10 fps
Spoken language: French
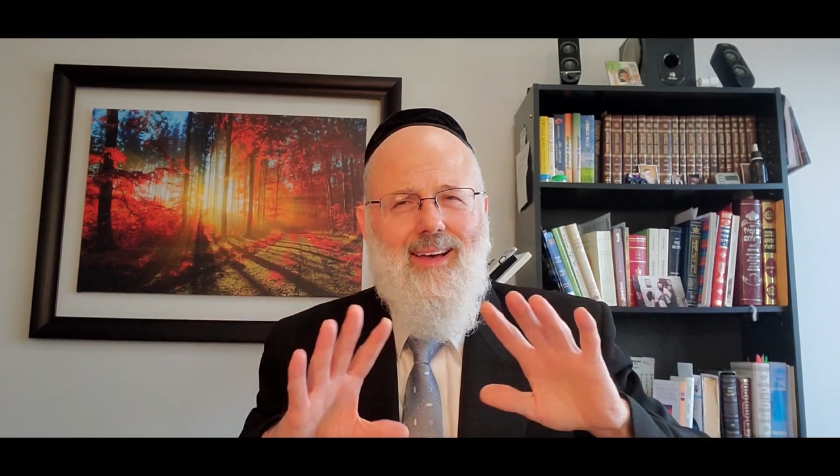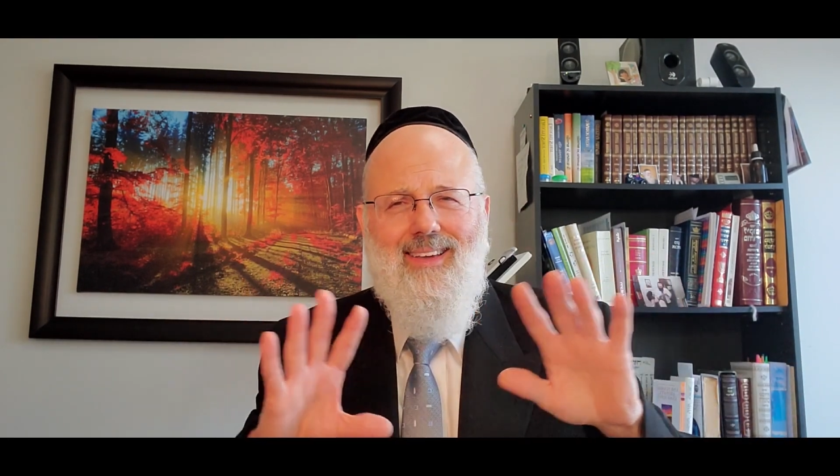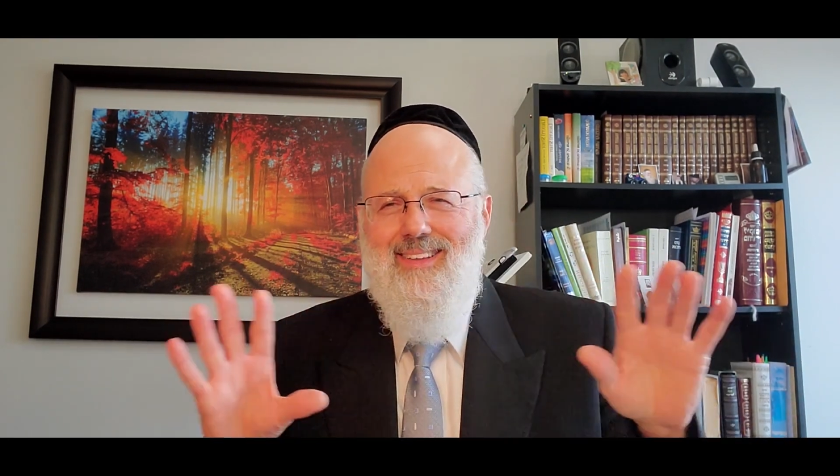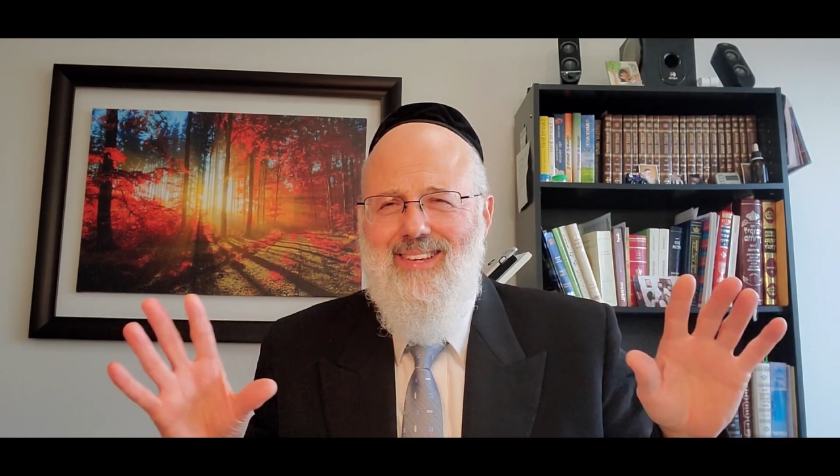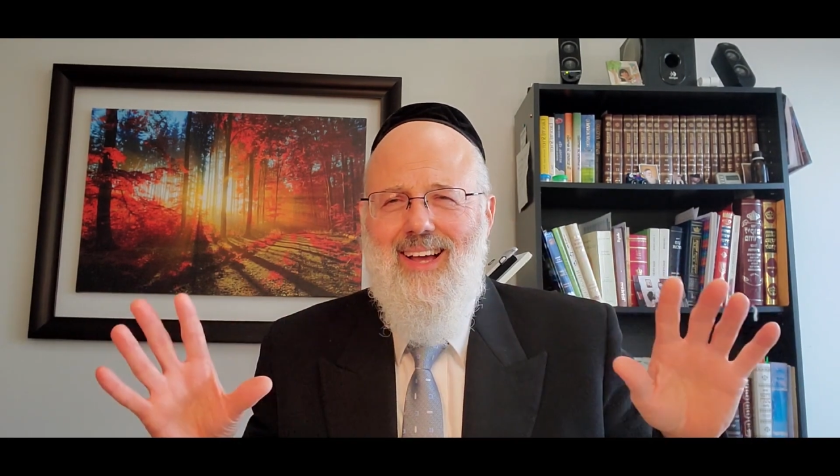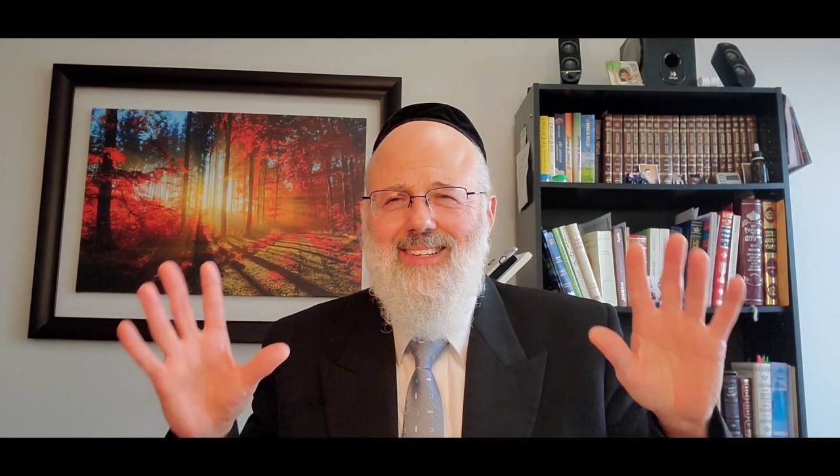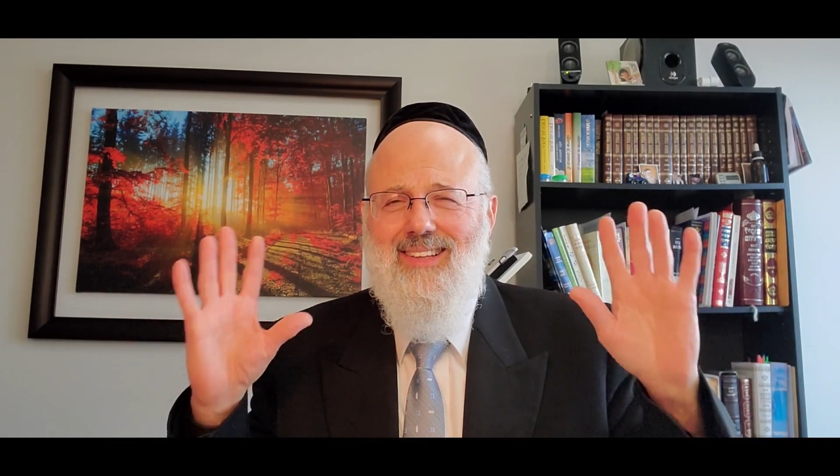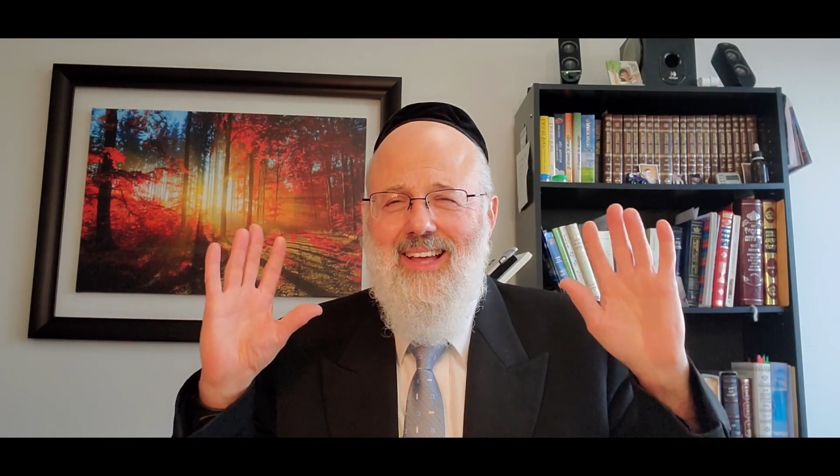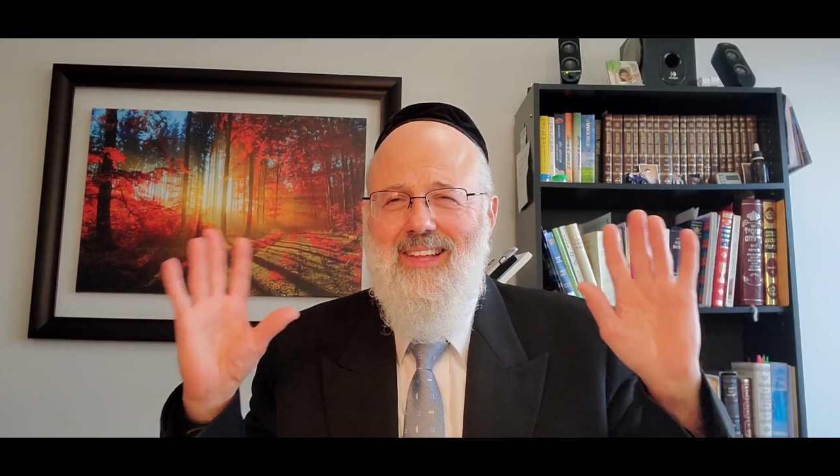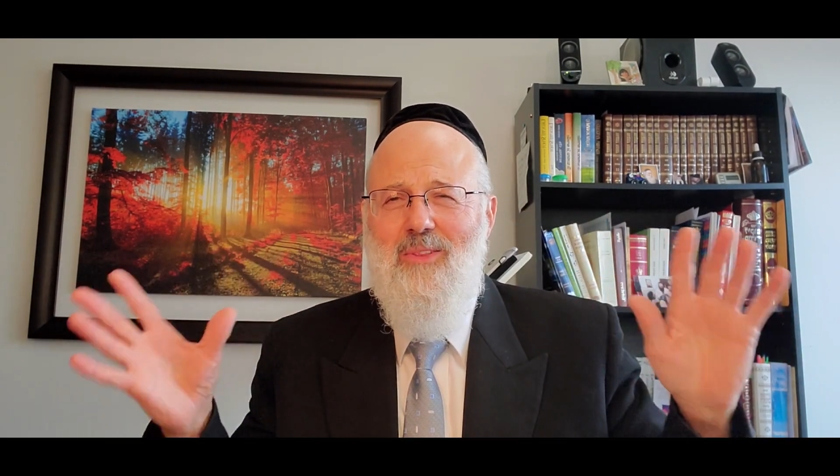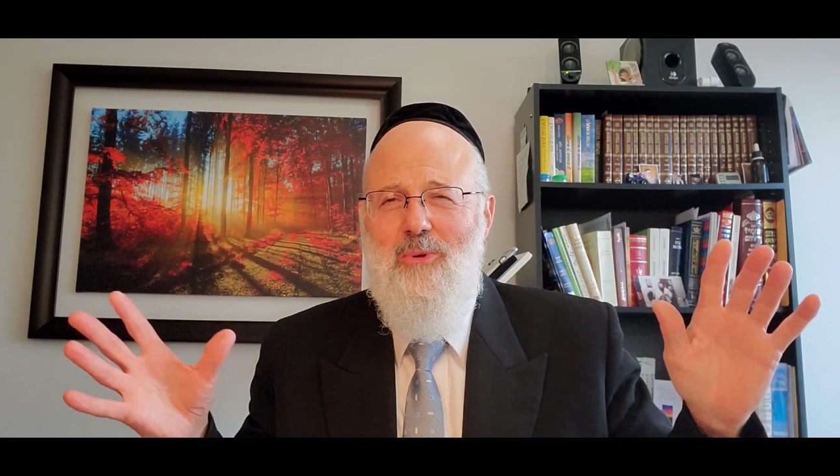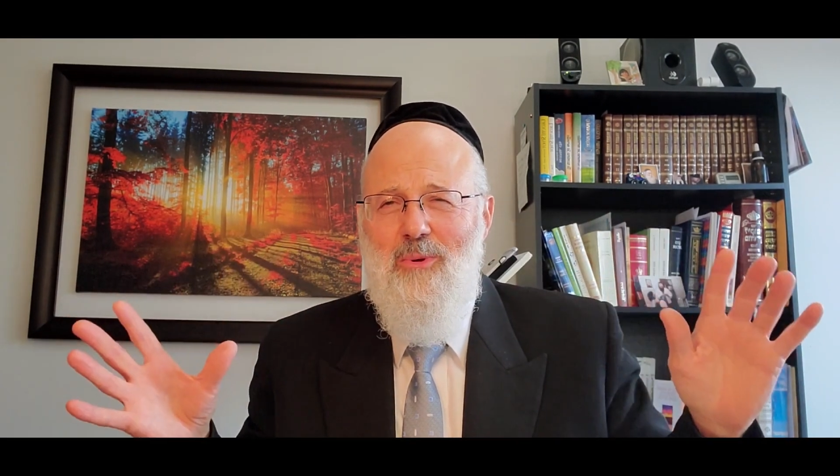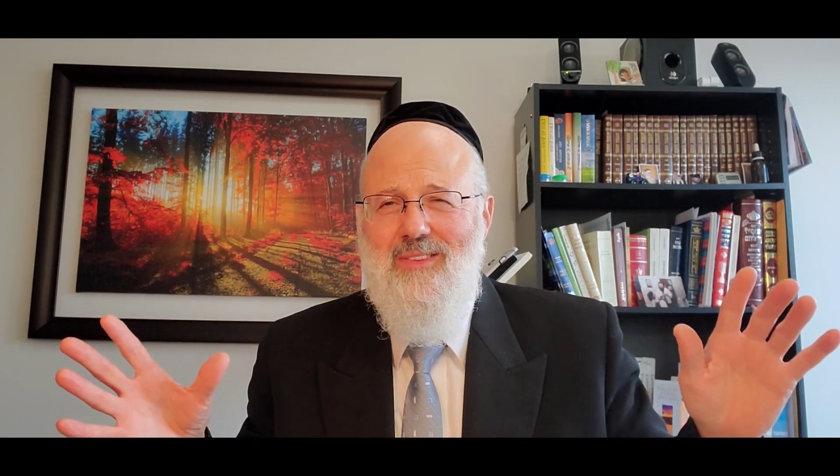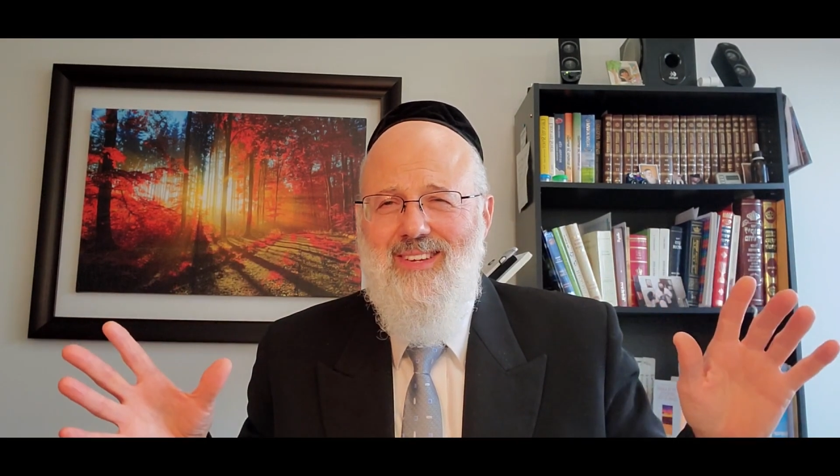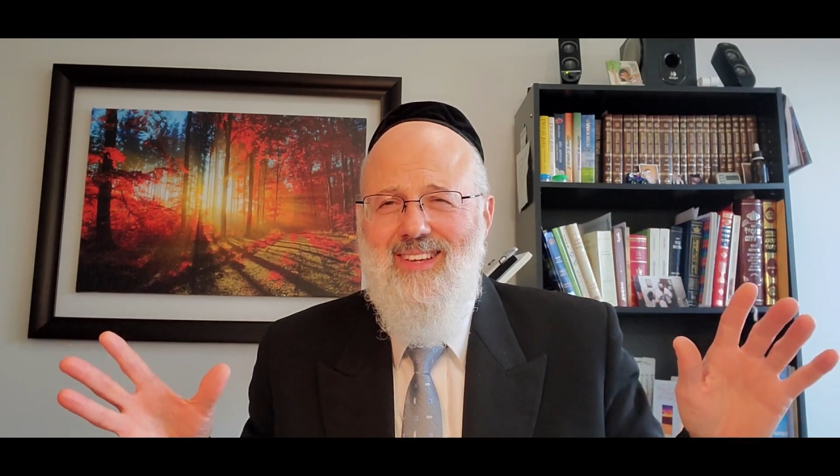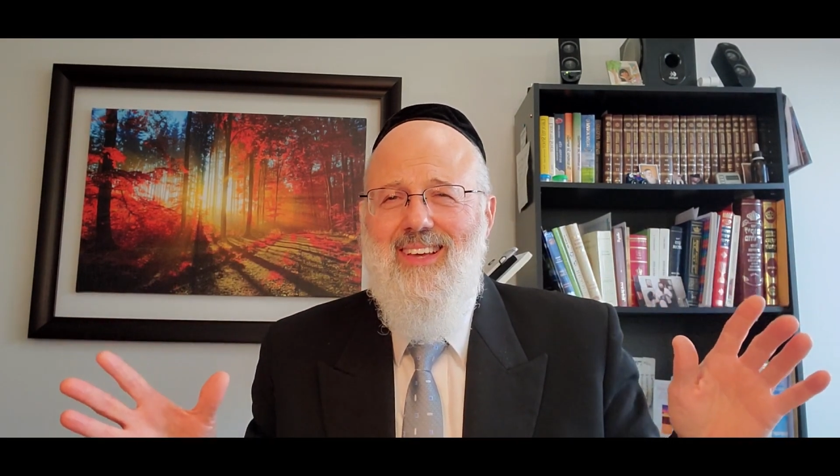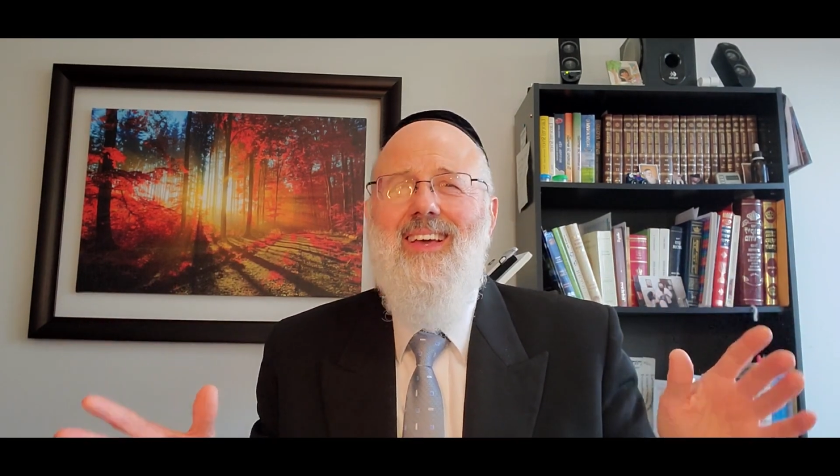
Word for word: Yitzhak était un adulte,